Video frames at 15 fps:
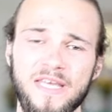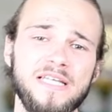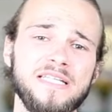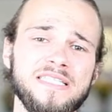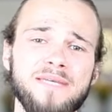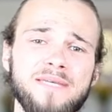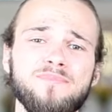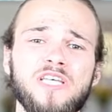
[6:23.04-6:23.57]

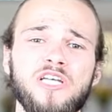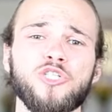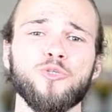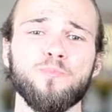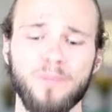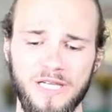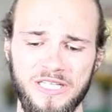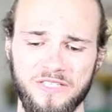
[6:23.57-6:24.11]
Es gibt ein
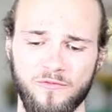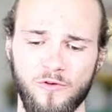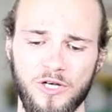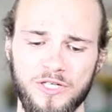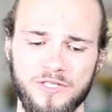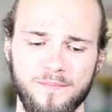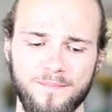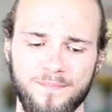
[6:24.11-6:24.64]

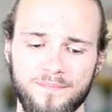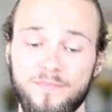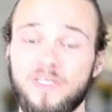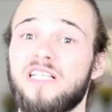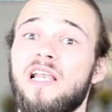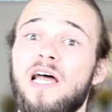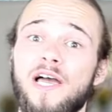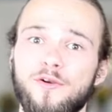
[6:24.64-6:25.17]
Sprichwort
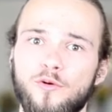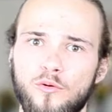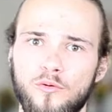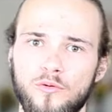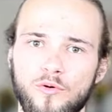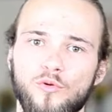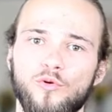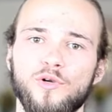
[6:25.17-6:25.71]
mit Kleidung
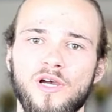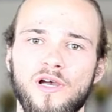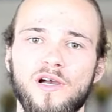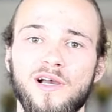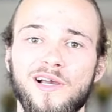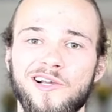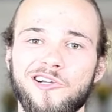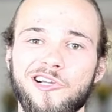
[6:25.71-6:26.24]
oder
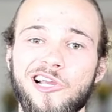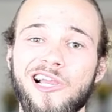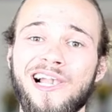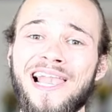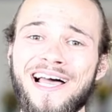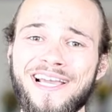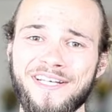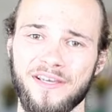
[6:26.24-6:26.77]

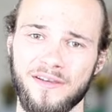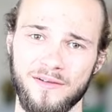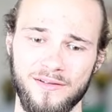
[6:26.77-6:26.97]
Kleider.